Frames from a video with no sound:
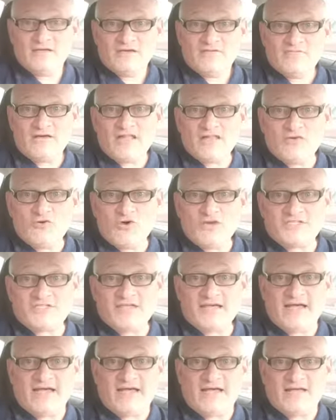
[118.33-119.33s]

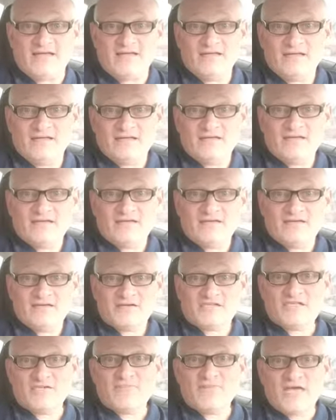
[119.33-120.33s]
Володя,
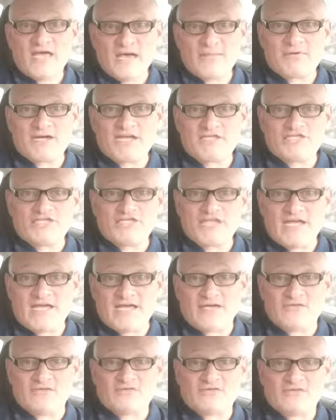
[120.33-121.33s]
к тебе
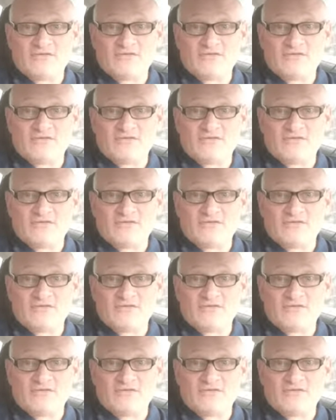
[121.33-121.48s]
обращаюсь.